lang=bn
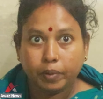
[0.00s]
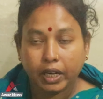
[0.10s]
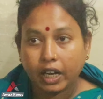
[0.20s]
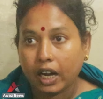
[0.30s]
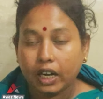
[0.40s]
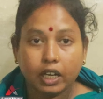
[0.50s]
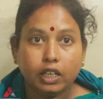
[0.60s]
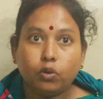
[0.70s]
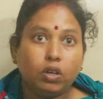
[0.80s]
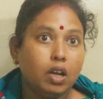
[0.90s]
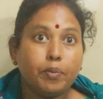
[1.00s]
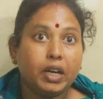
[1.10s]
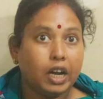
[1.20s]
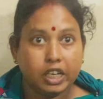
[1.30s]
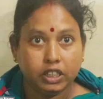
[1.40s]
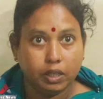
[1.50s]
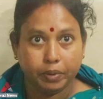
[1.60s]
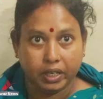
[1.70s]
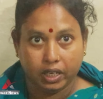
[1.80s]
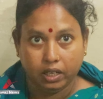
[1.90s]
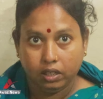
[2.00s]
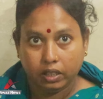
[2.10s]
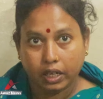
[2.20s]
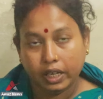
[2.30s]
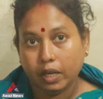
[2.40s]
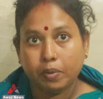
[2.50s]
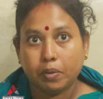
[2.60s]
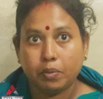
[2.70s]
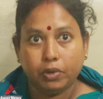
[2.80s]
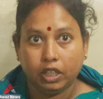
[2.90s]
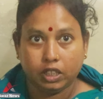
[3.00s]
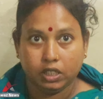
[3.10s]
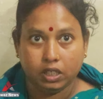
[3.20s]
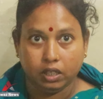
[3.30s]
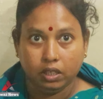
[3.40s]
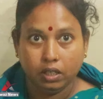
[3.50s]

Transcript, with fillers: মানে কান্নাকাটি করলে আমার লাশ দেবে না তারা এইভাবে বলতেছে